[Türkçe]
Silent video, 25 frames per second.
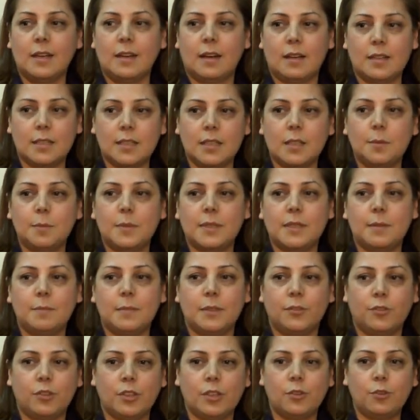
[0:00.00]
Aslında bizim
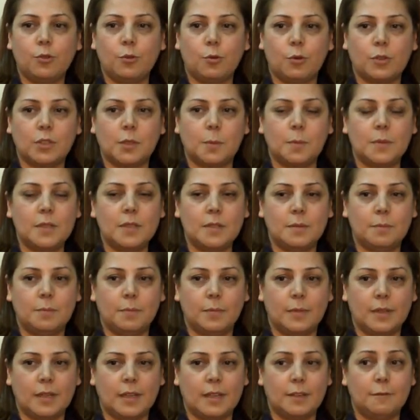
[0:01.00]
de çıkış noktamız
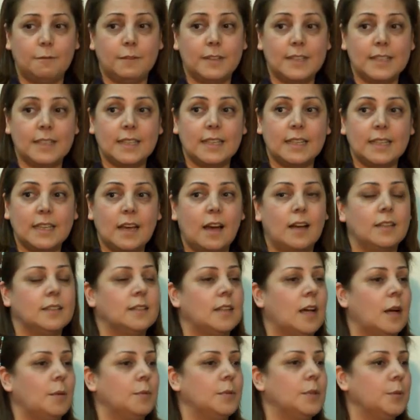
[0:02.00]
e, fiziki
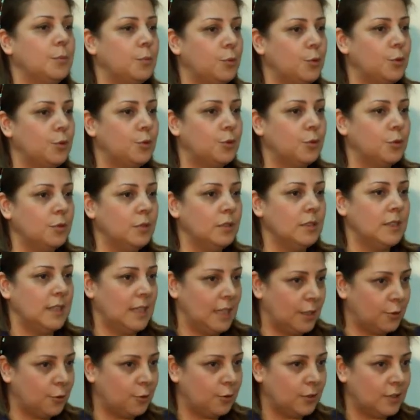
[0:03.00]
anlamda buydu
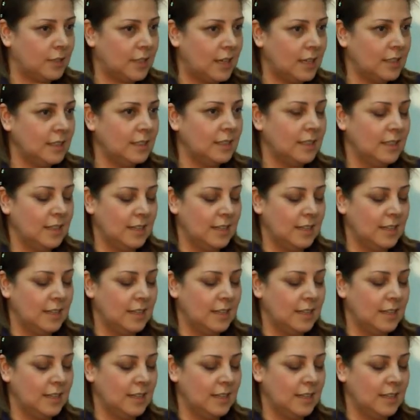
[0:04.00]
ilk olarak.